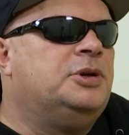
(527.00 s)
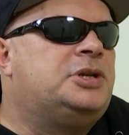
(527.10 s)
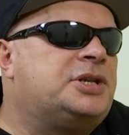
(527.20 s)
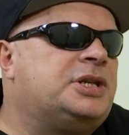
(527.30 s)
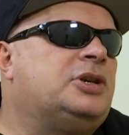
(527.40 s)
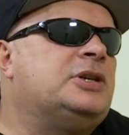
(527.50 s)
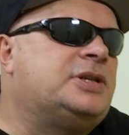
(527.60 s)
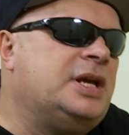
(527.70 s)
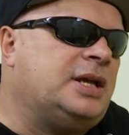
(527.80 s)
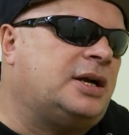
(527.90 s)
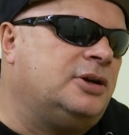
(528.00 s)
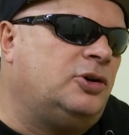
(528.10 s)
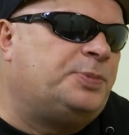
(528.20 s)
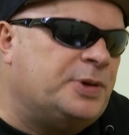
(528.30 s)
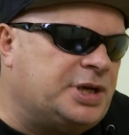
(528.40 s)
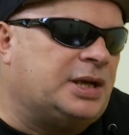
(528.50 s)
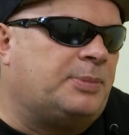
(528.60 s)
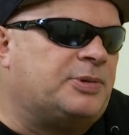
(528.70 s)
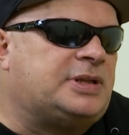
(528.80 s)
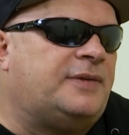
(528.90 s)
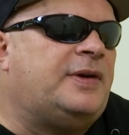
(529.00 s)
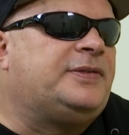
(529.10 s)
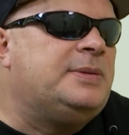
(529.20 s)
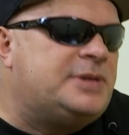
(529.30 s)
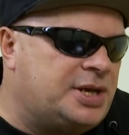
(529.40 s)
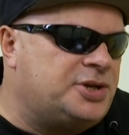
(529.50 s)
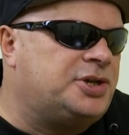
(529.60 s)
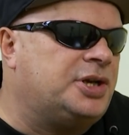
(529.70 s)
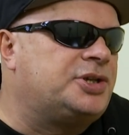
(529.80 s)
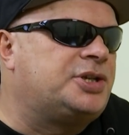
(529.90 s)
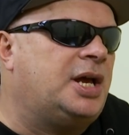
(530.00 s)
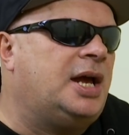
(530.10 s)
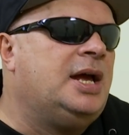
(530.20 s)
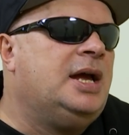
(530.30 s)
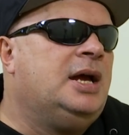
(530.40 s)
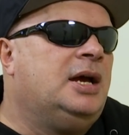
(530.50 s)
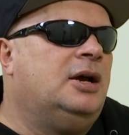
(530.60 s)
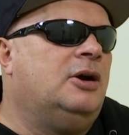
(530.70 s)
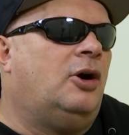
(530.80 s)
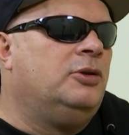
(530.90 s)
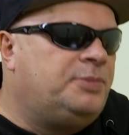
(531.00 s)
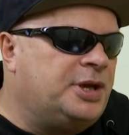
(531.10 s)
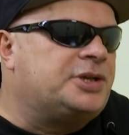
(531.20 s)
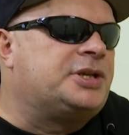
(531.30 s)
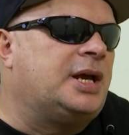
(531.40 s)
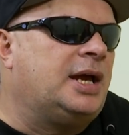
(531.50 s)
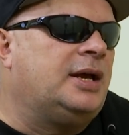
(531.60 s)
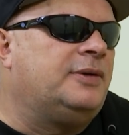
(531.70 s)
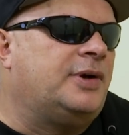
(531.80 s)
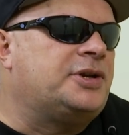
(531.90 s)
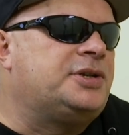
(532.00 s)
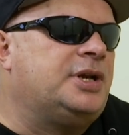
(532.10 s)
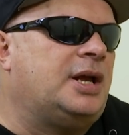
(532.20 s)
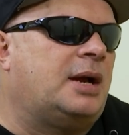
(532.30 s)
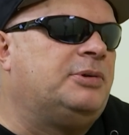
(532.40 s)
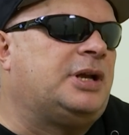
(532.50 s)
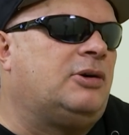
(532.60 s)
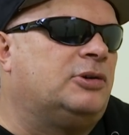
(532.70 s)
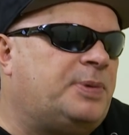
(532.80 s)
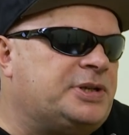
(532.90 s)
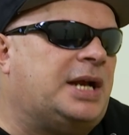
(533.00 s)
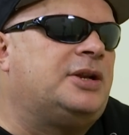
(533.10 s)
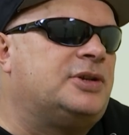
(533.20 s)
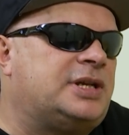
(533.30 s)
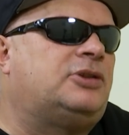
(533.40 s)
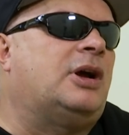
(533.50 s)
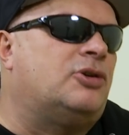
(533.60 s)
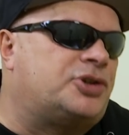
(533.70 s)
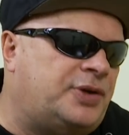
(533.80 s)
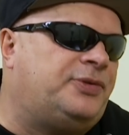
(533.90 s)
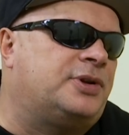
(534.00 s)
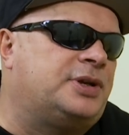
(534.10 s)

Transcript: Myślę, że to jest jednak odpowiedzialna postawa w tym sensie, że e, on bierze właśnie jakby taką odpowiedzialność za to jako szef